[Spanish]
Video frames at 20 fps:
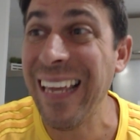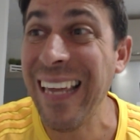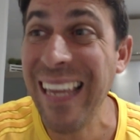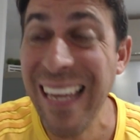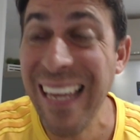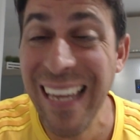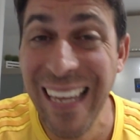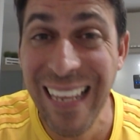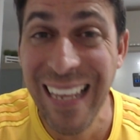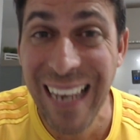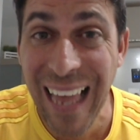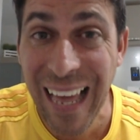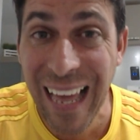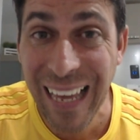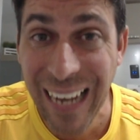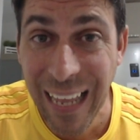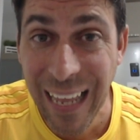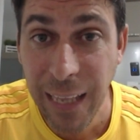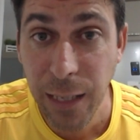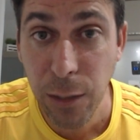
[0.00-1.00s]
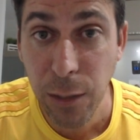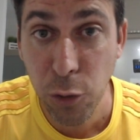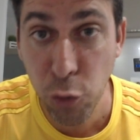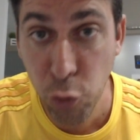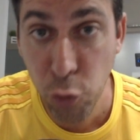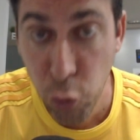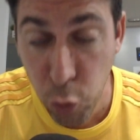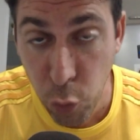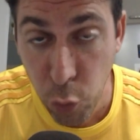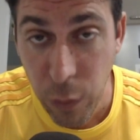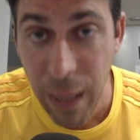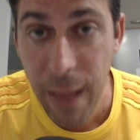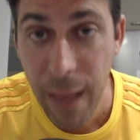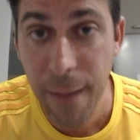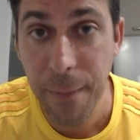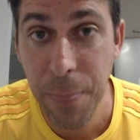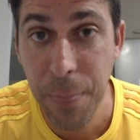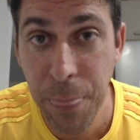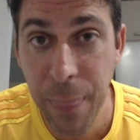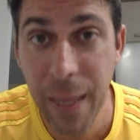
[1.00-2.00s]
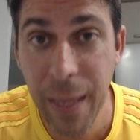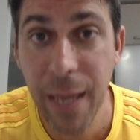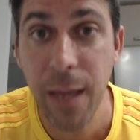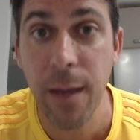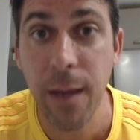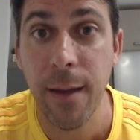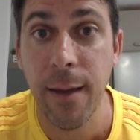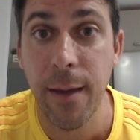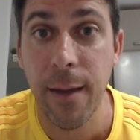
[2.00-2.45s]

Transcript: y la gran duda de